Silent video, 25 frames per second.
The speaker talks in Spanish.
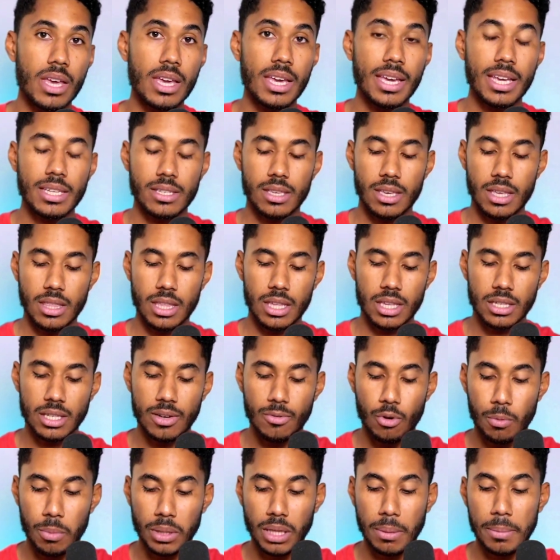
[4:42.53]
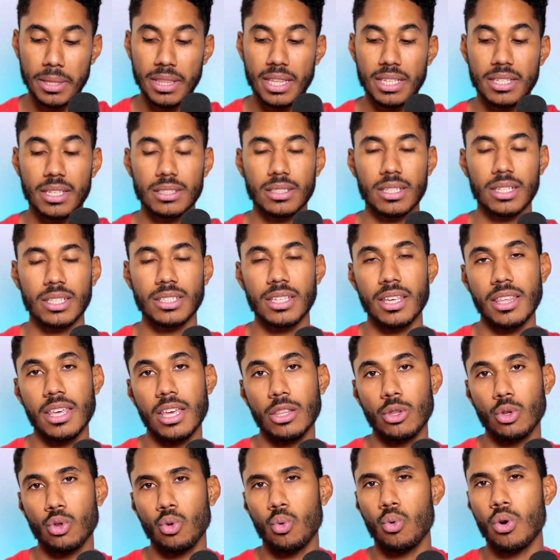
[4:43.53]
Y si de esa forma también te estás
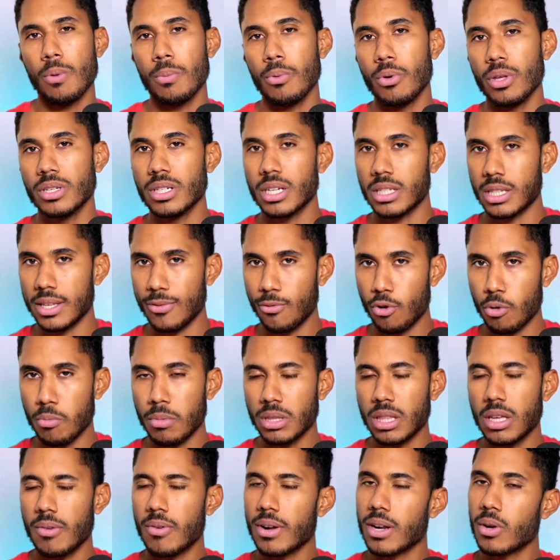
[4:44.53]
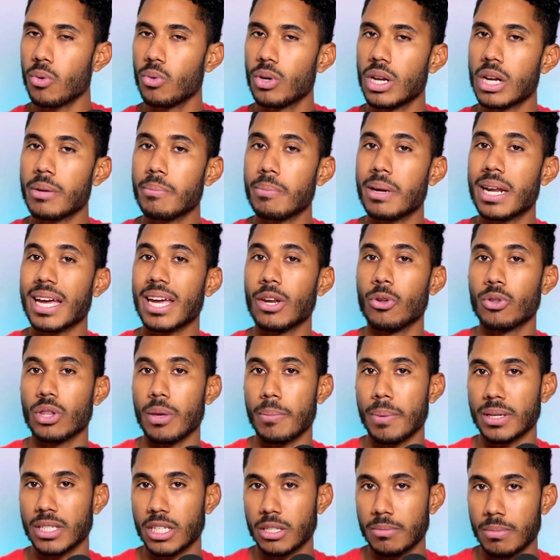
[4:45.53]
accediendo, tu cuerpo de cierta forma te va a regular para que no te
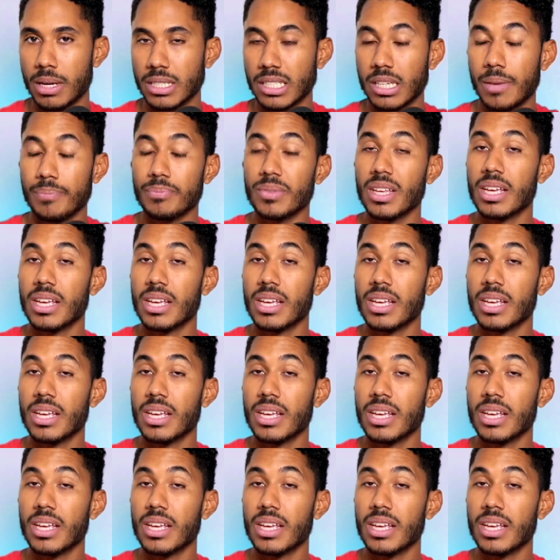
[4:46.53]
pases más.